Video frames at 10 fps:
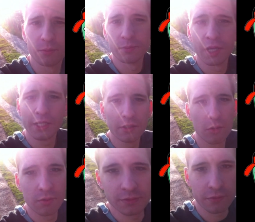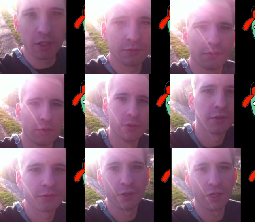so einem Handy auf, also
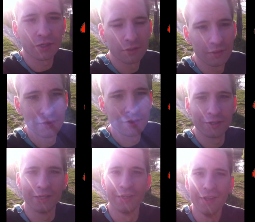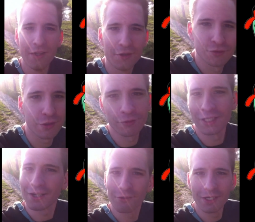iPhone, deswegen äh, seid
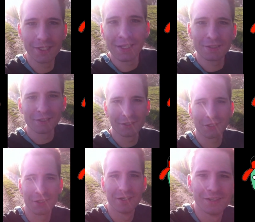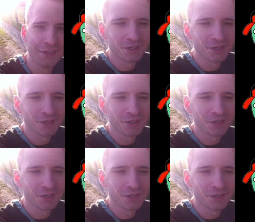wegen der Qualität nicht,